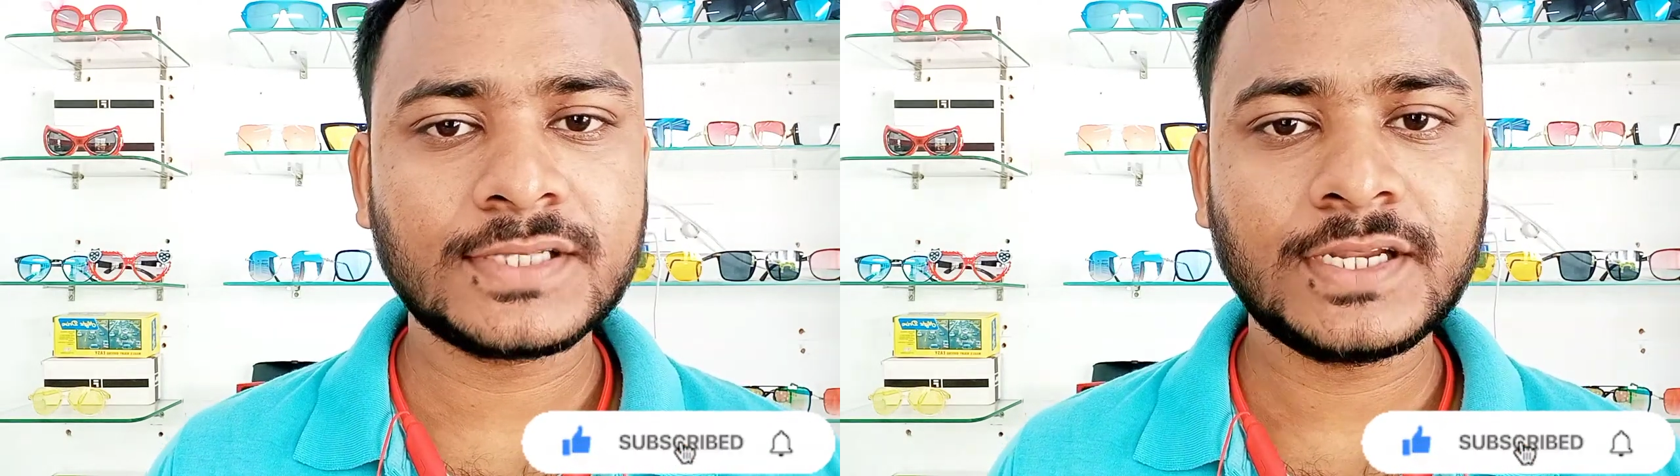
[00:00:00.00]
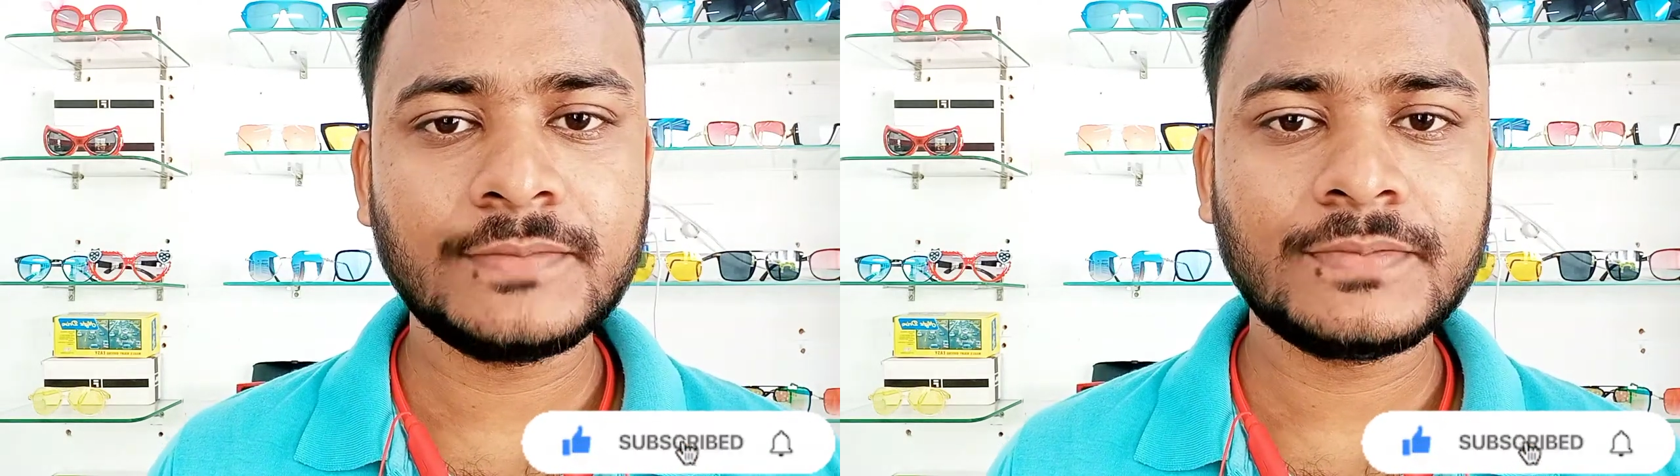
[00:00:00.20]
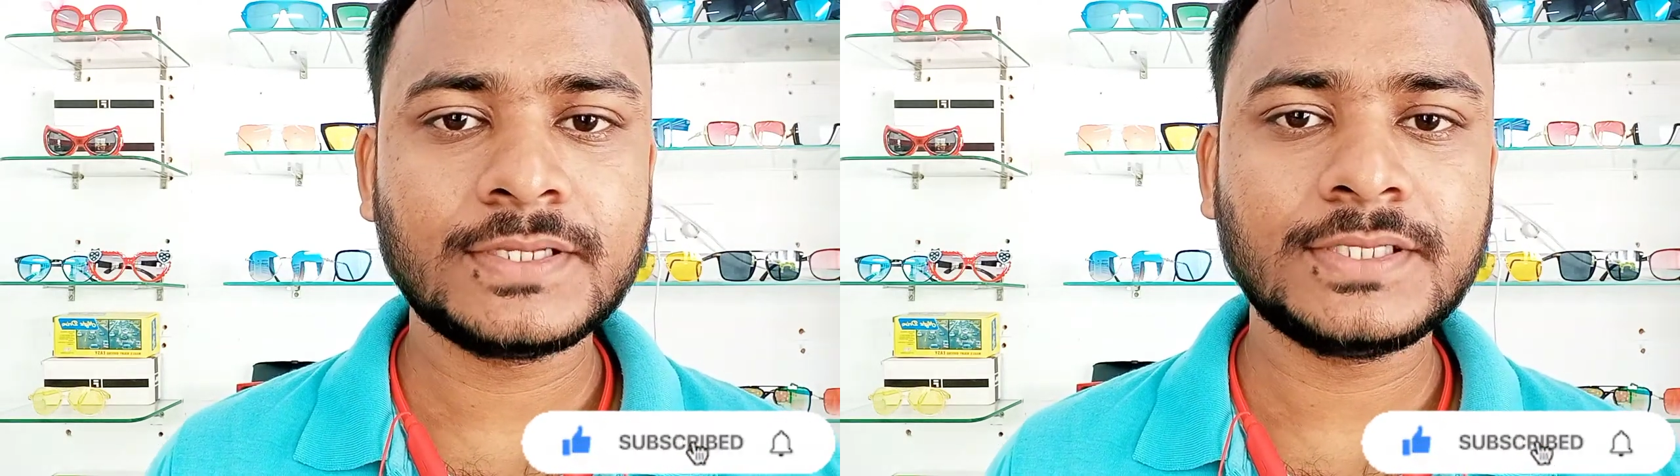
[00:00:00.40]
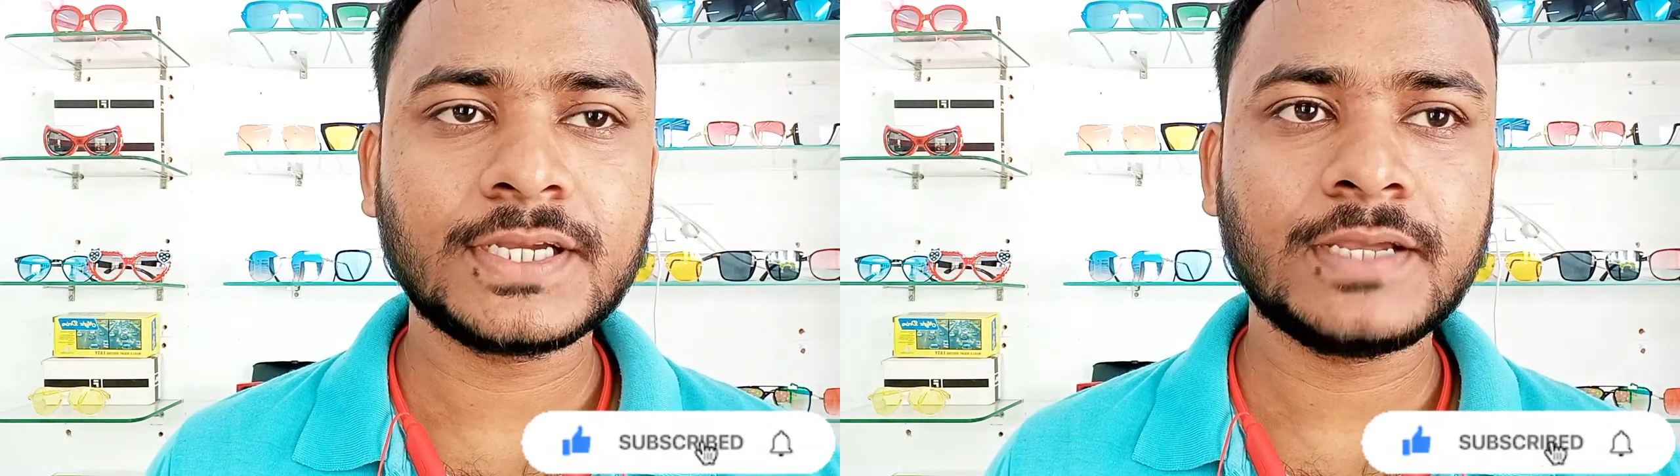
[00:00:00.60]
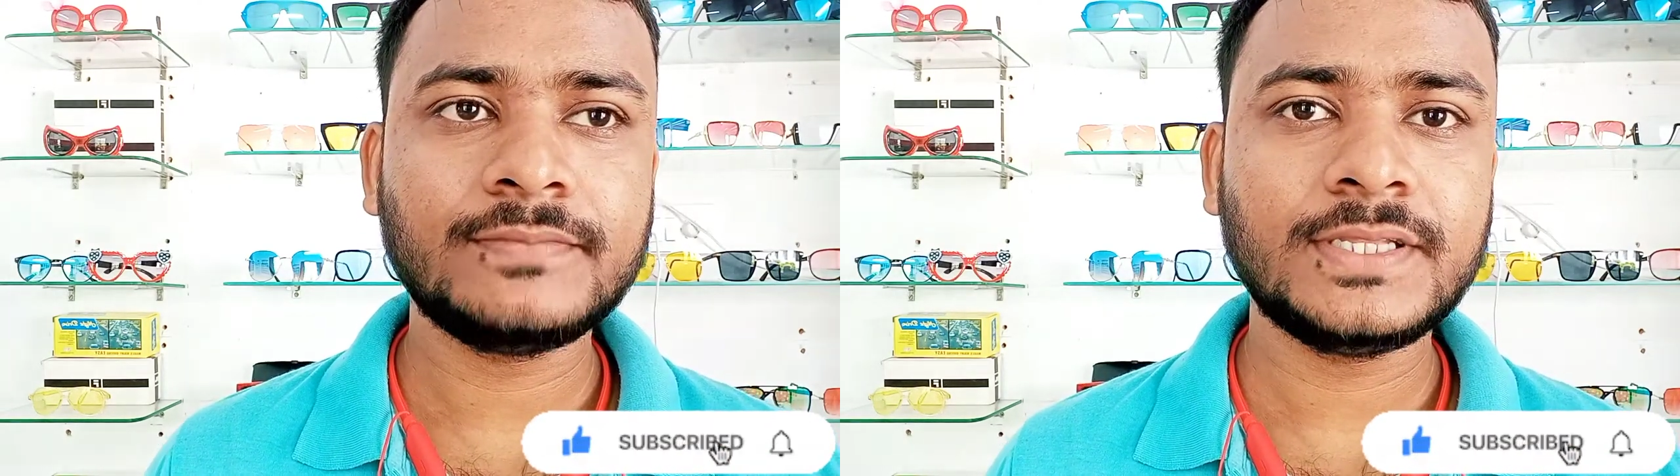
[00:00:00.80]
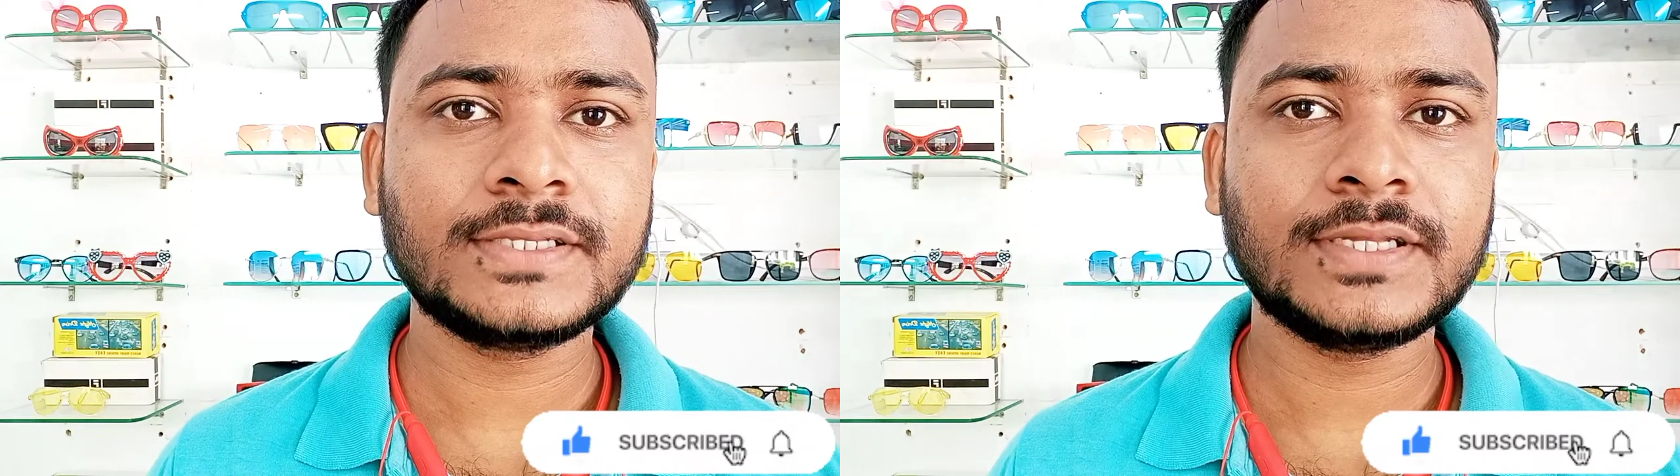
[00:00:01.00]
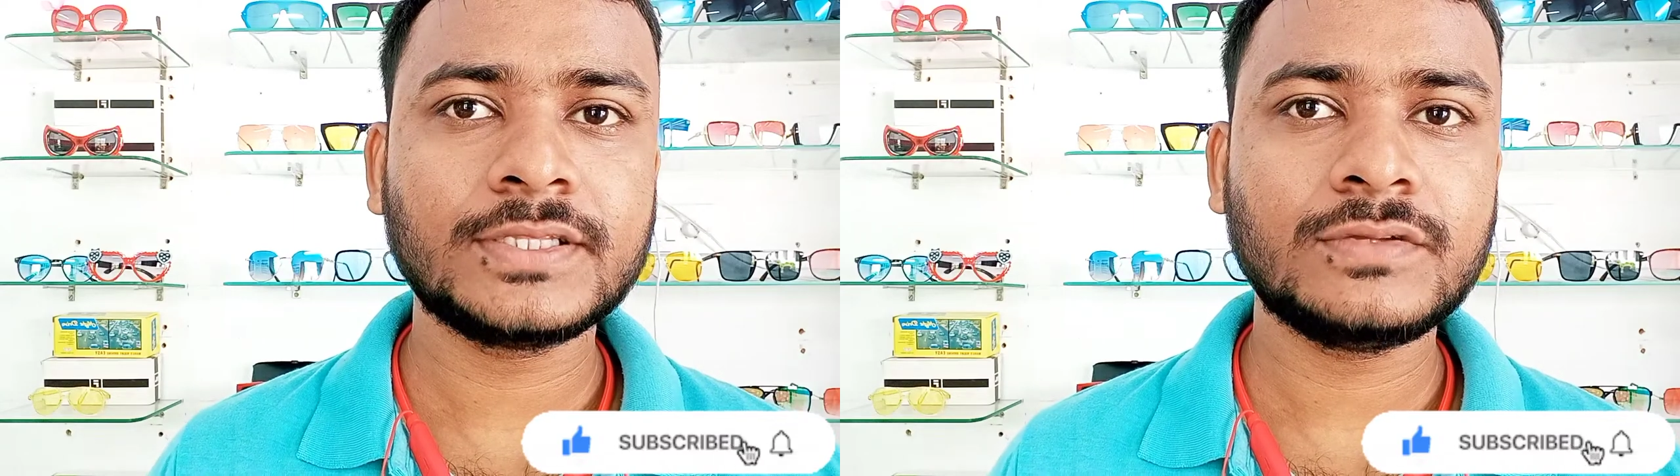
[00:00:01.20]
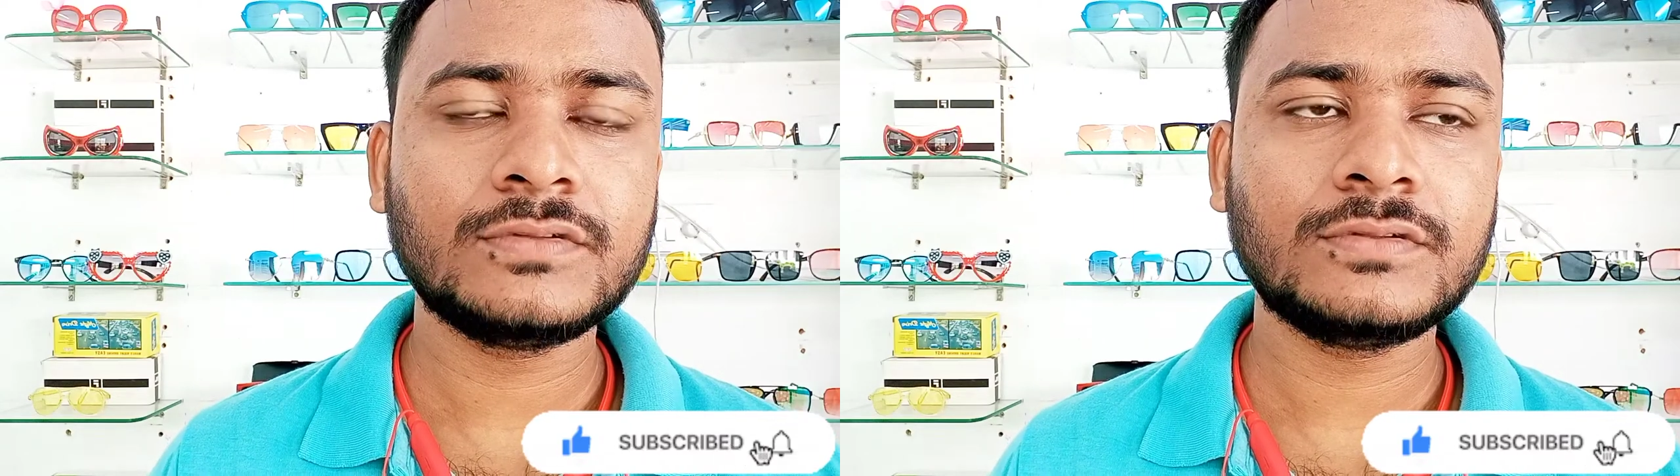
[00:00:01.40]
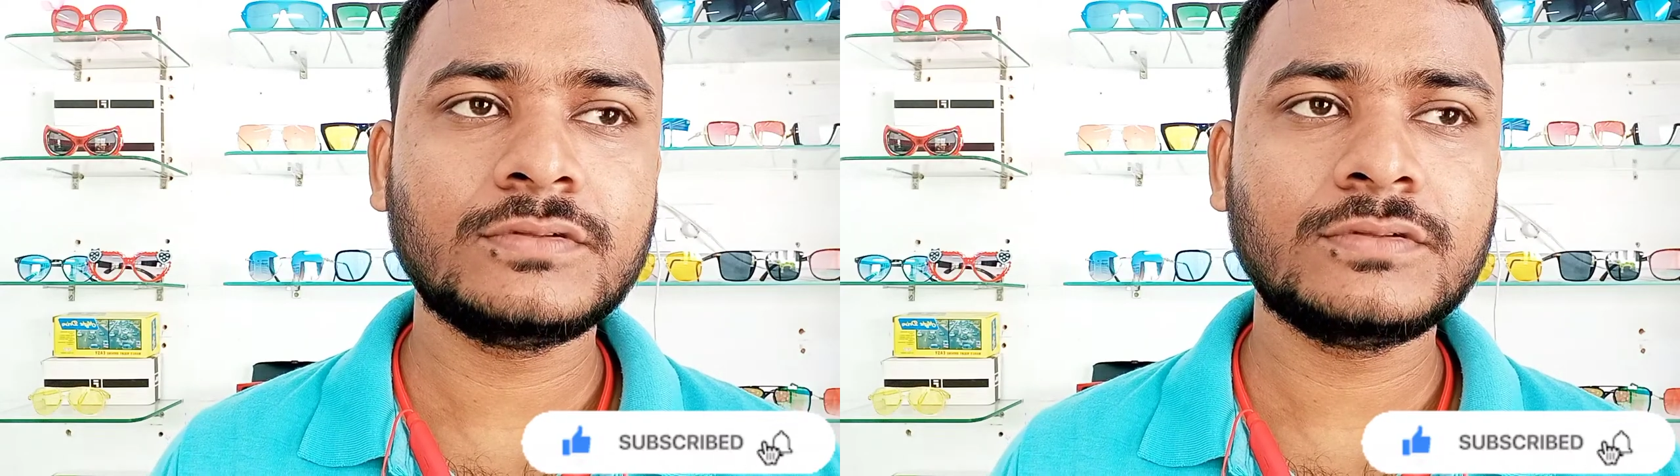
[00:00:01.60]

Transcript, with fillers: करें फिर जाके आप देख सकते हो